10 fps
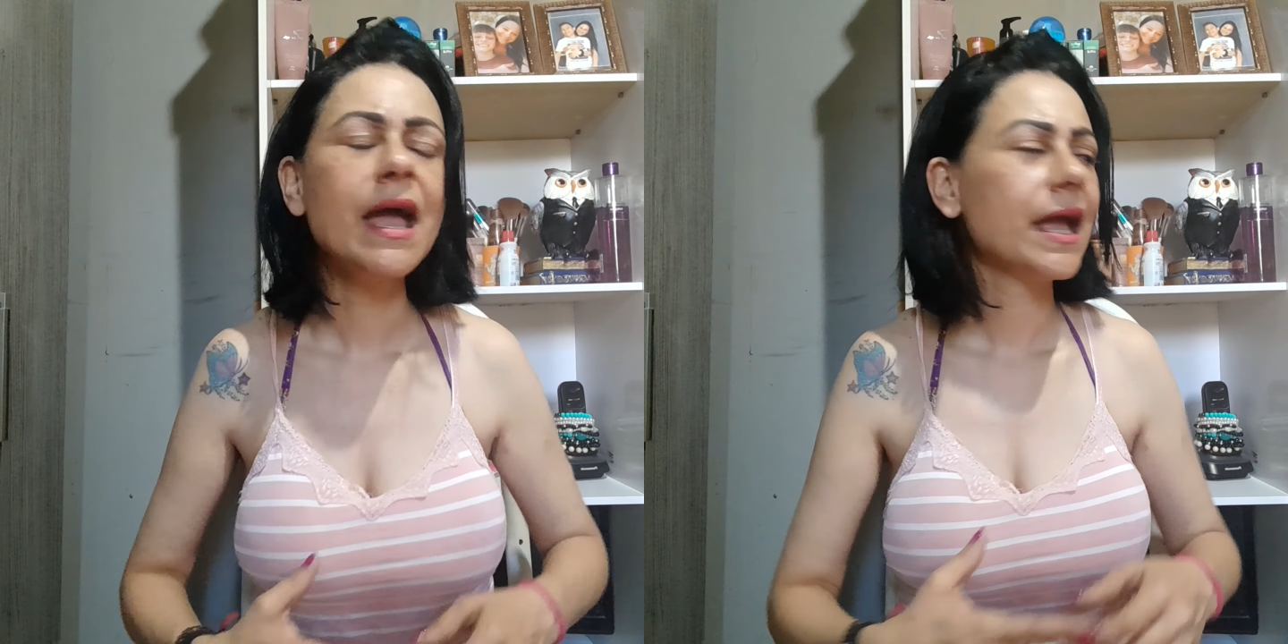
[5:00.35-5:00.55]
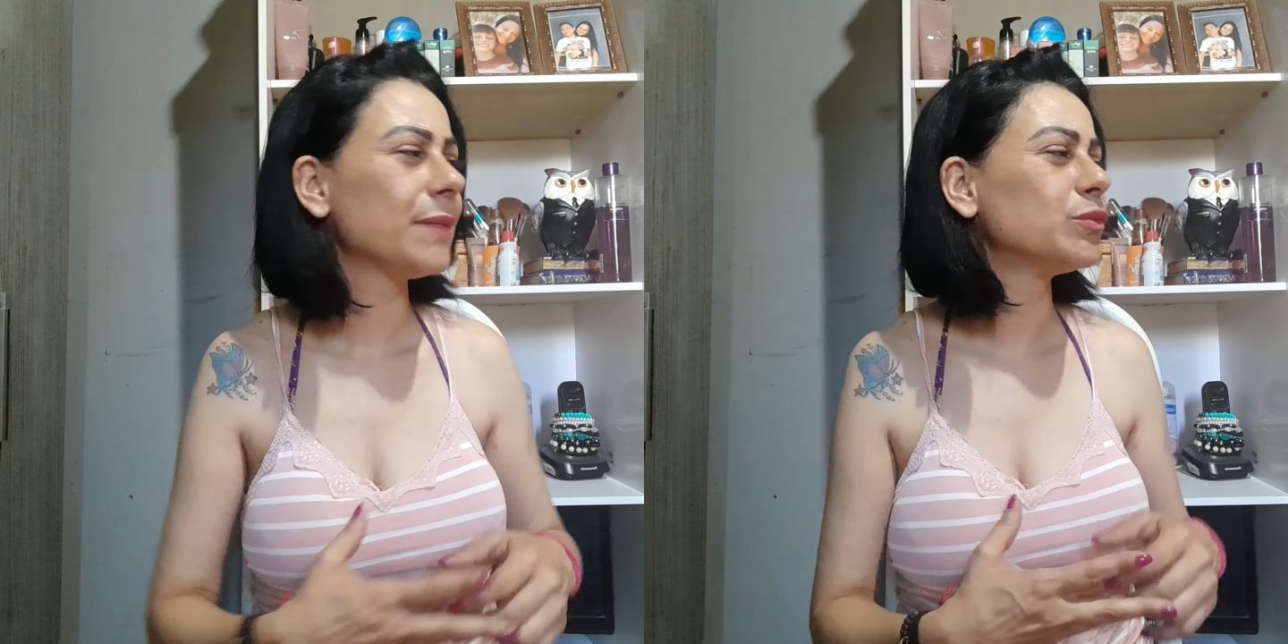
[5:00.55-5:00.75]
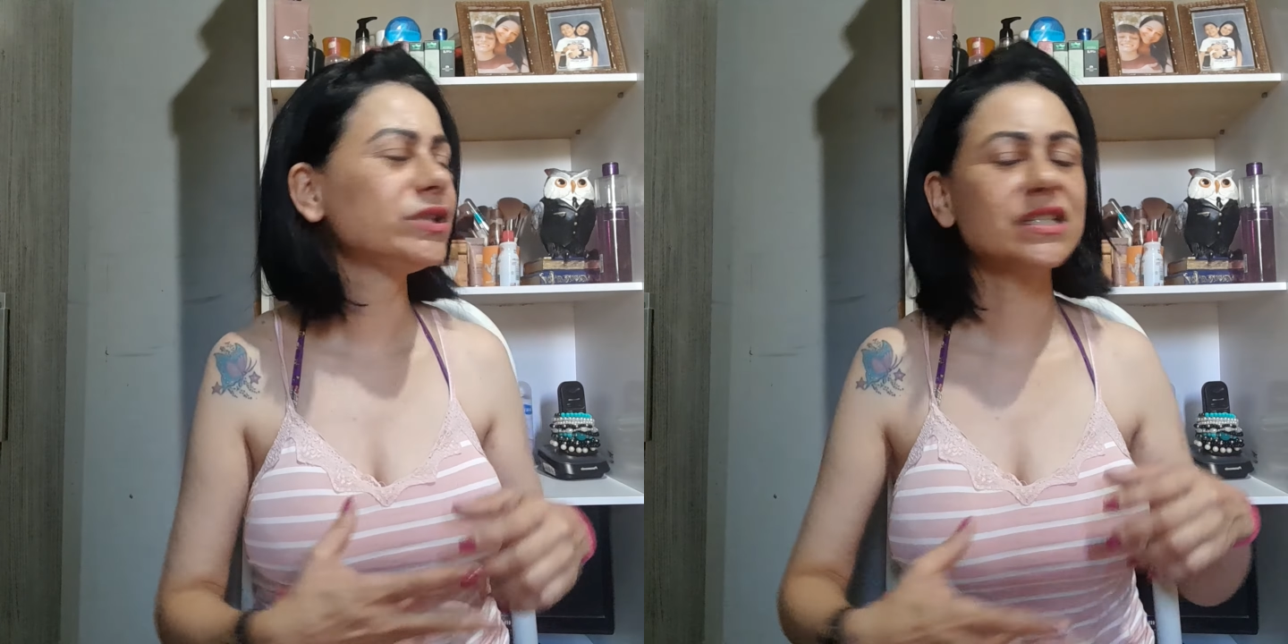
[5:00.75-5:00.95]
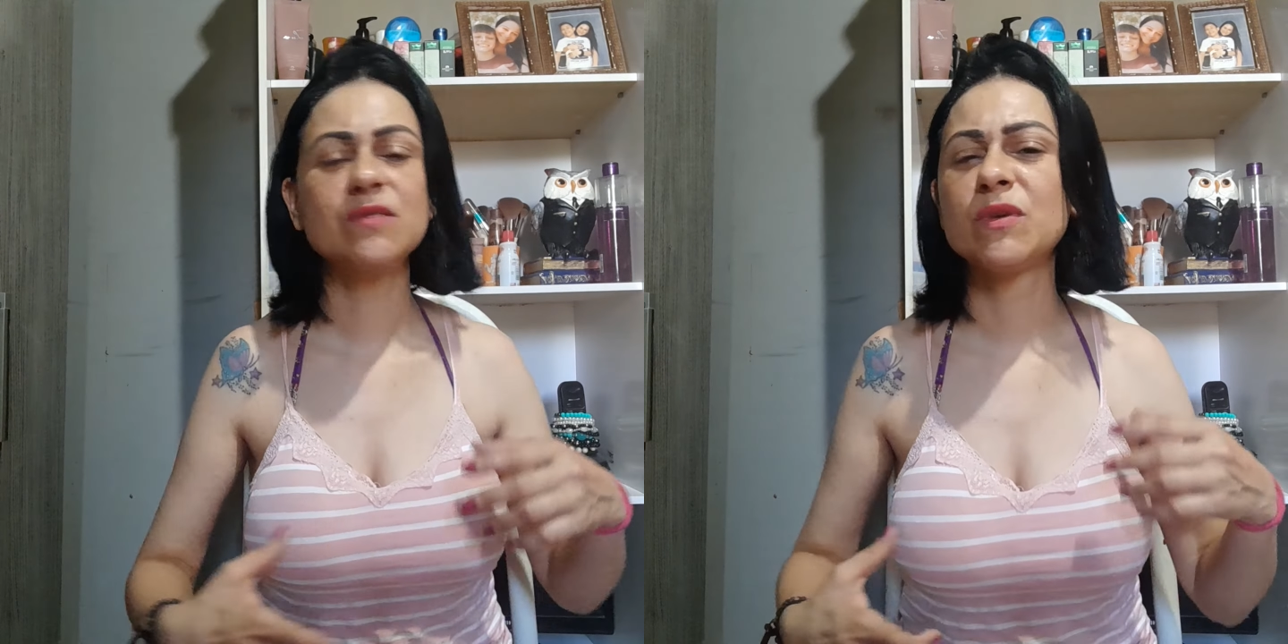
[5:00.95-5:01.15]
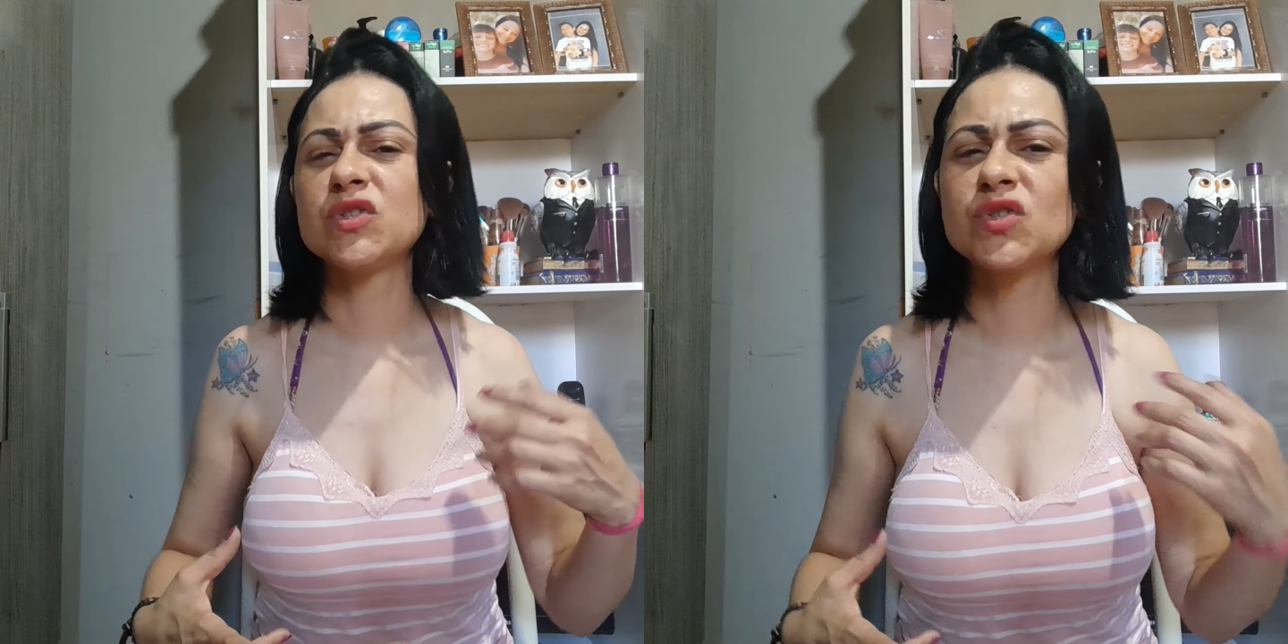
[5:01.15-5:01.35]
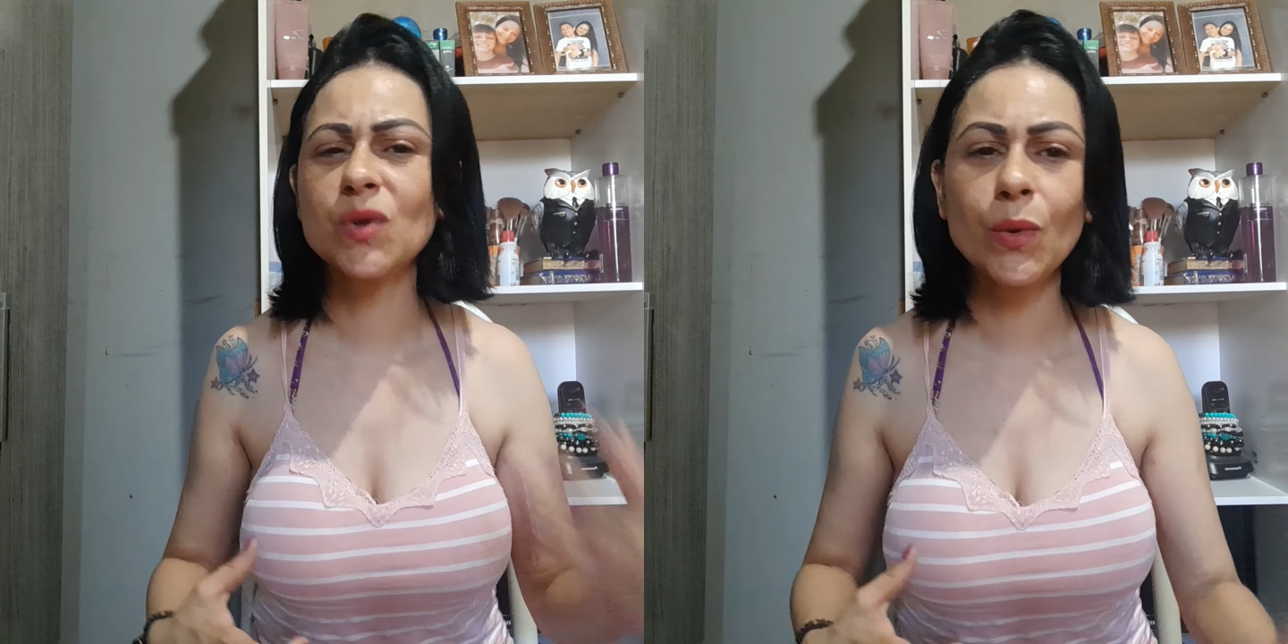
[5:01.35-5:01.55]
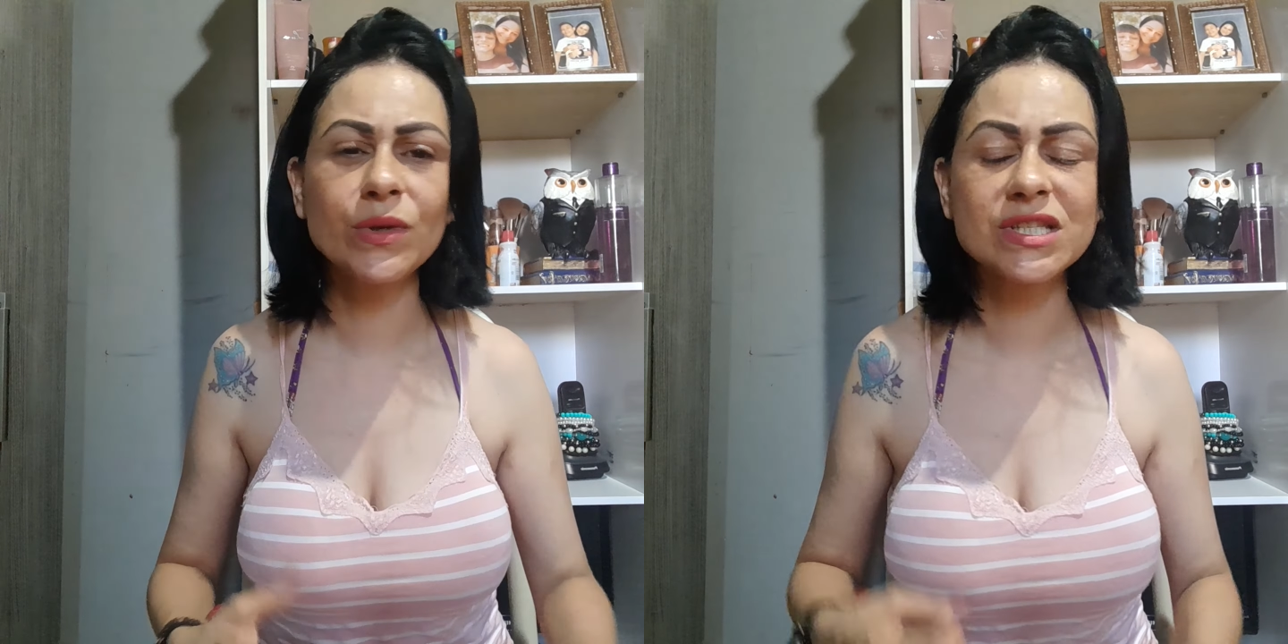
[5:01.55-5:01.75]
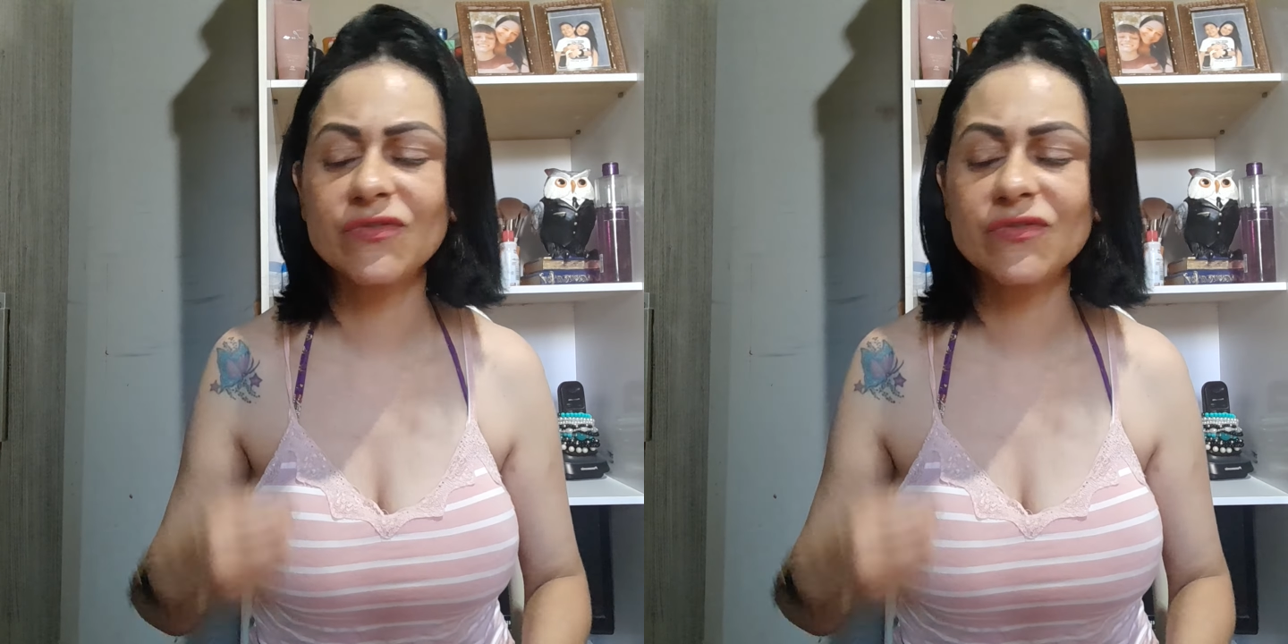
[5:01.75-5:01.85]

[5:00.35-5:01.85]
é, muitas pessoas